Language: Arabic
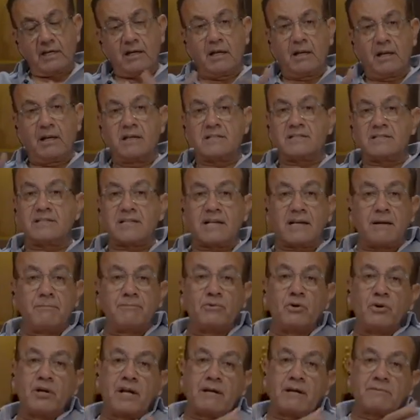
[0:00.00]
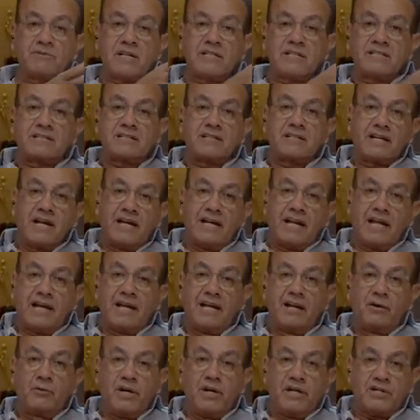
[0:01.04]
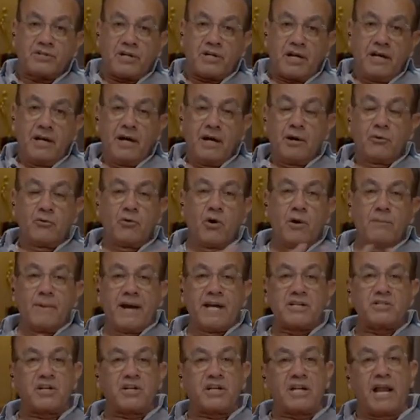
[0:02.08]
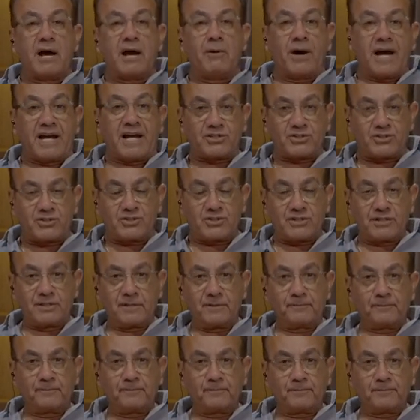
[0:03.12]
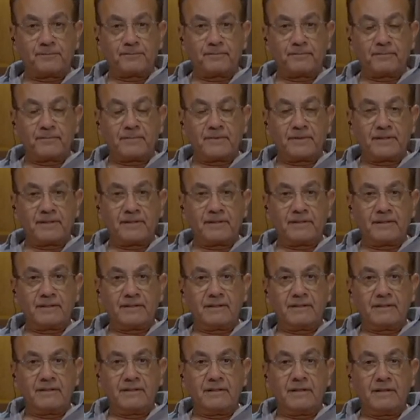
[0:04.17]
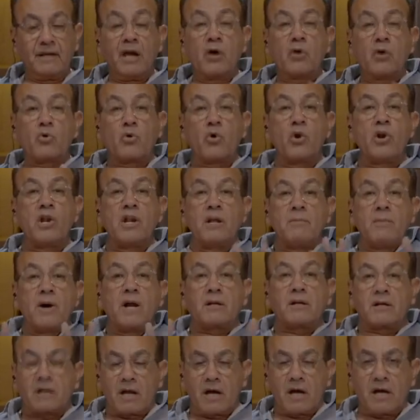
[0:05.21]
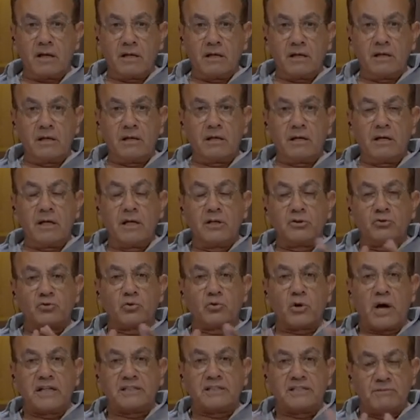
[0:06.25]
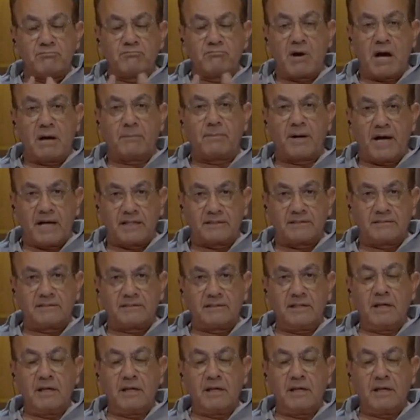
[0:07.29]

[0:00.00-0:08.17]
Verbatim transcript: خلاص اذا كان بيقول لك انا مش عايزك ترجعي الحياه الوحشه وهو معيشك الاوحش أيوة. كل مره انتوا قاعدين مع بعض